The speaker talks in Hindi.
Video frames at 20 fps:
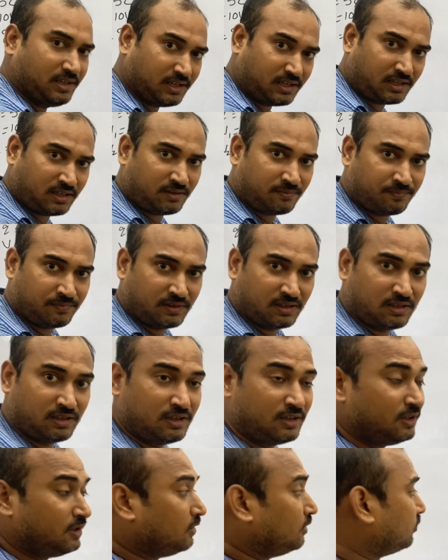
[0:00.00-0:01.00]
ठीक है
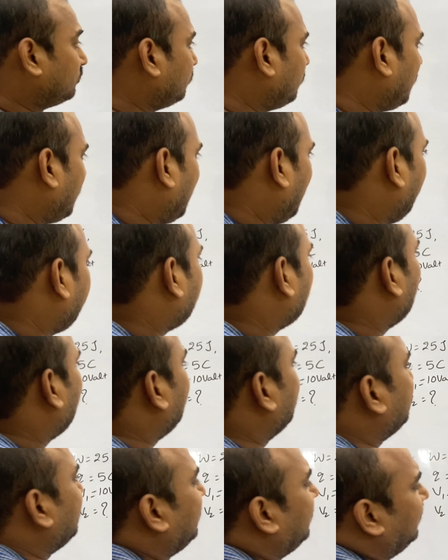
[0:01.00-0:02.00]
तो आपको
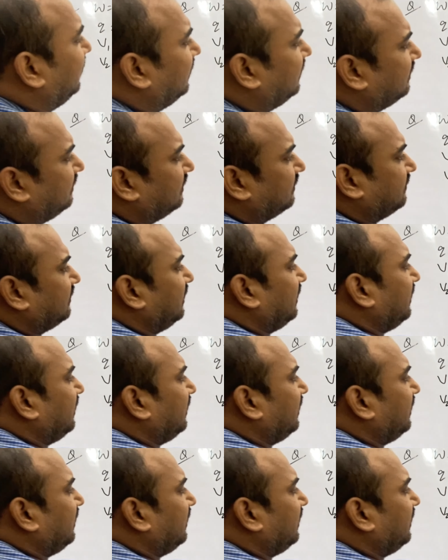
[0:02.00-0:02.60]
पता है कि जैसे